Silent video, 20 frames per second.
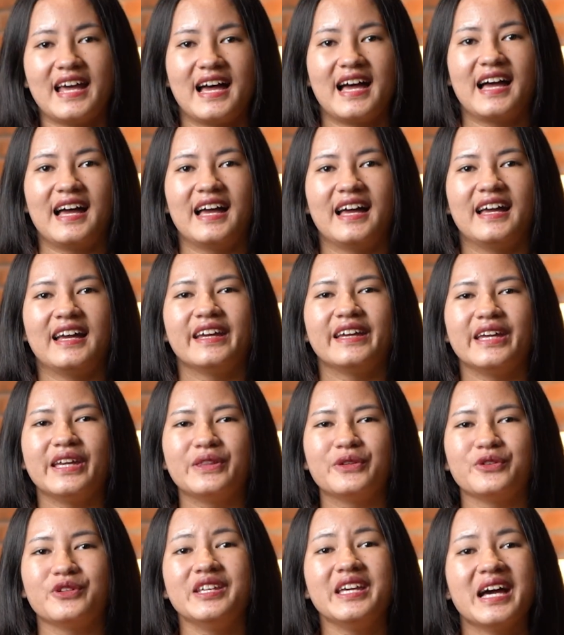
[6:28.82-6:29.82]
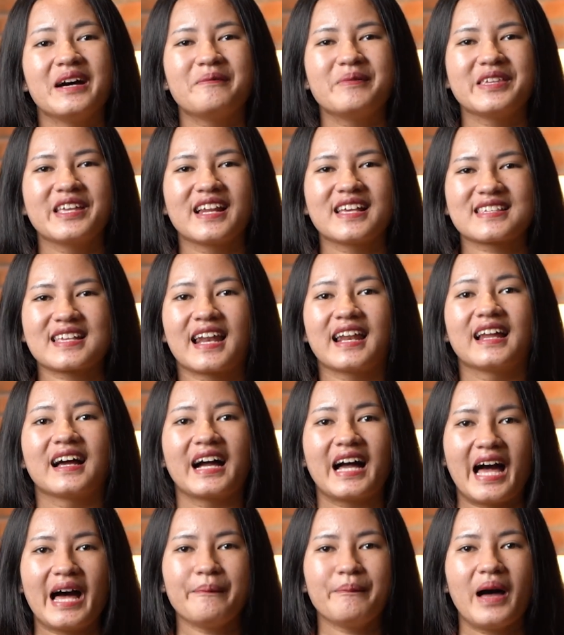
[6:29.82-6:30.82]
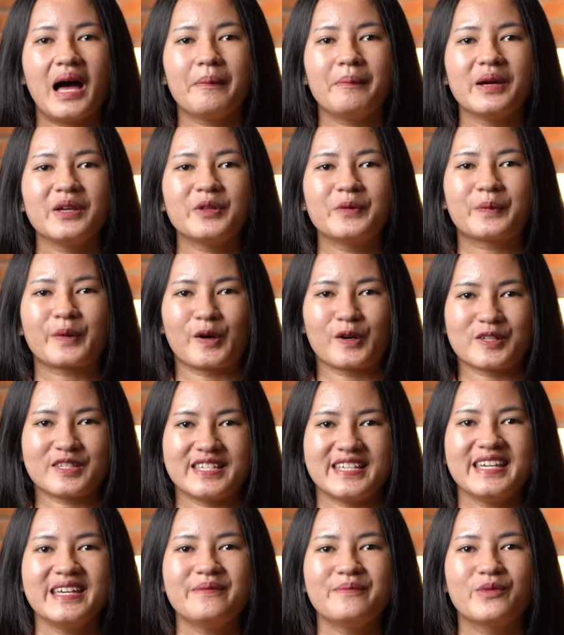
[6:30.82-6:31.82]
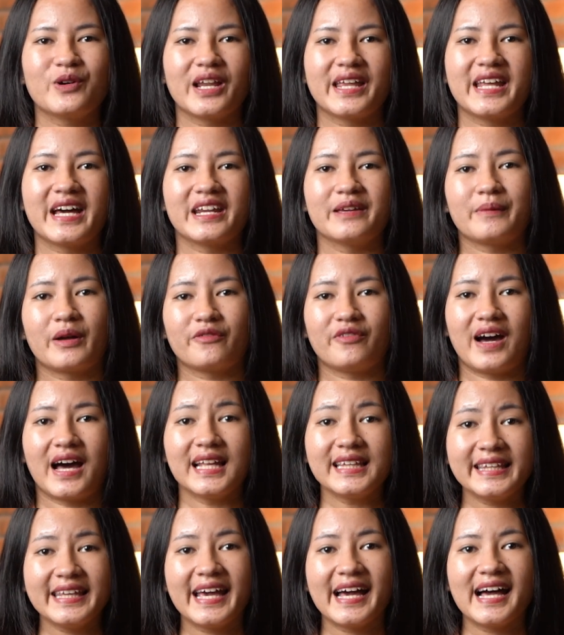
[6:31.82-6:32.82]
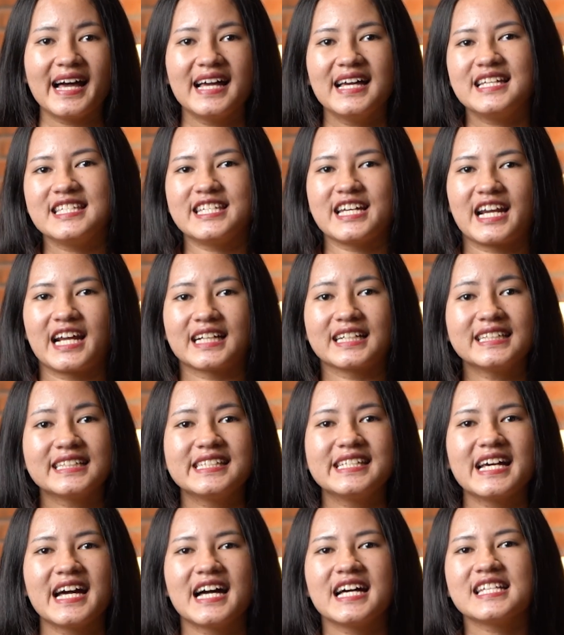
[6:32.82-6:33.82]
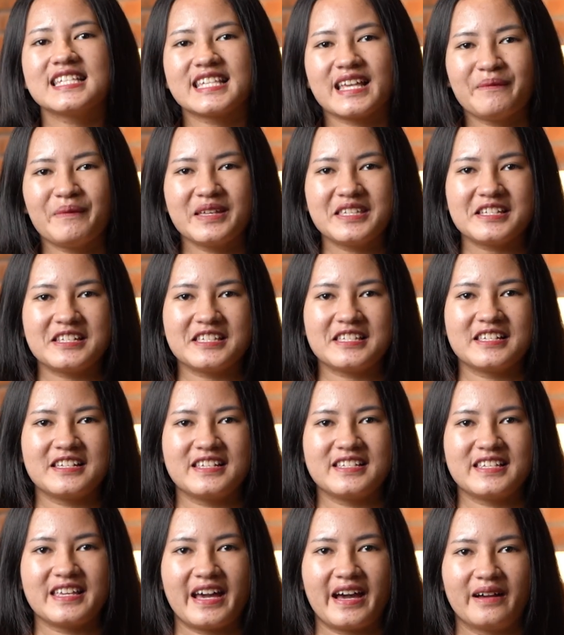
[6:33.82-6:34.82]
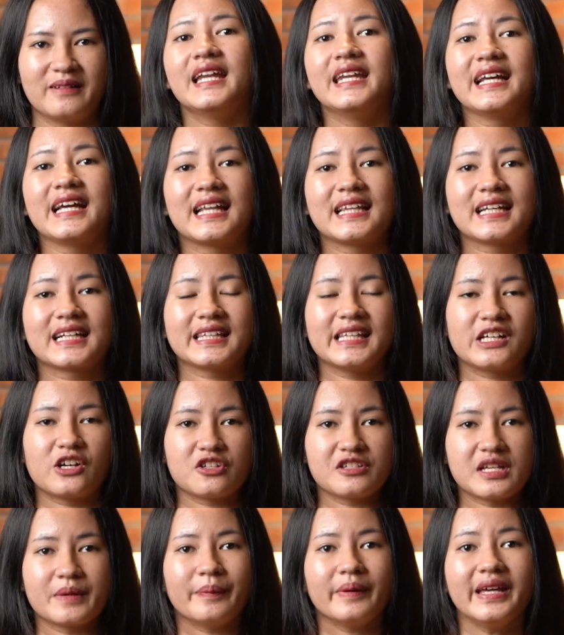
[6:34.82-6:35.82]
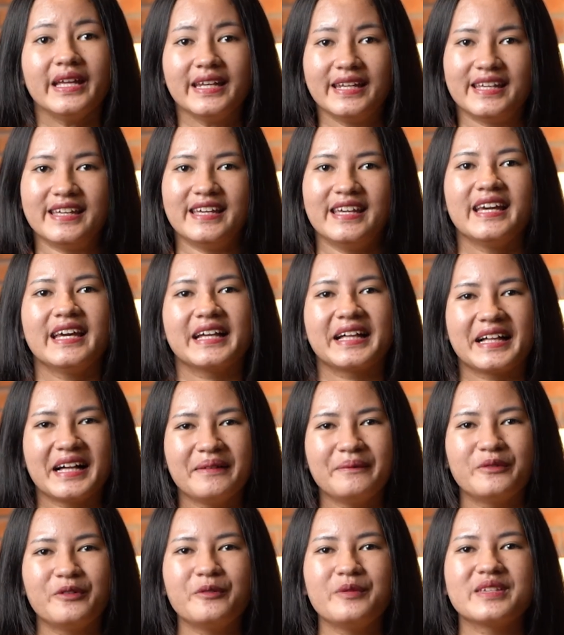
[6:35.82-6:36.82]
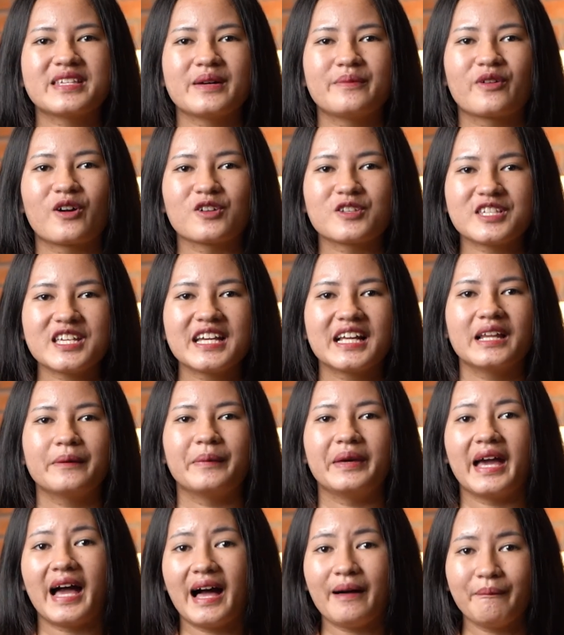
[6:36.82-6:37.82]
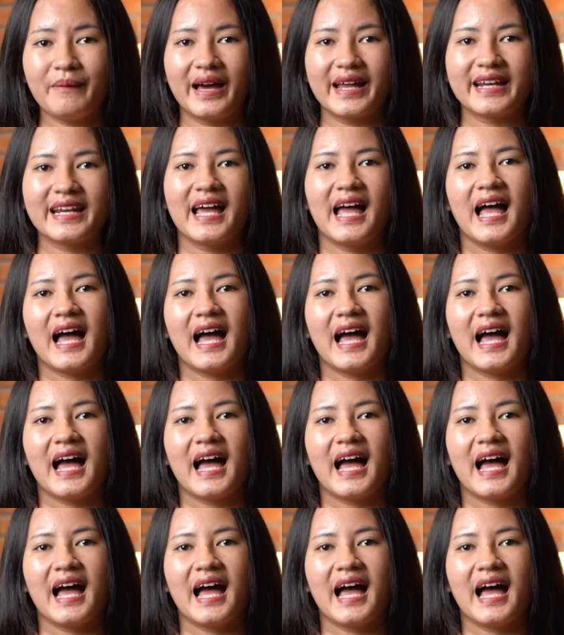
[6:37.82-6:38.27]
Nah, itu dia penjelasan lengkap apa itu proxy, mulai dari manfaatnya, cara kerja, sampai jenis jenisnya. Dengan ngerti konsep ini, kamu bisa browsing lebih aman,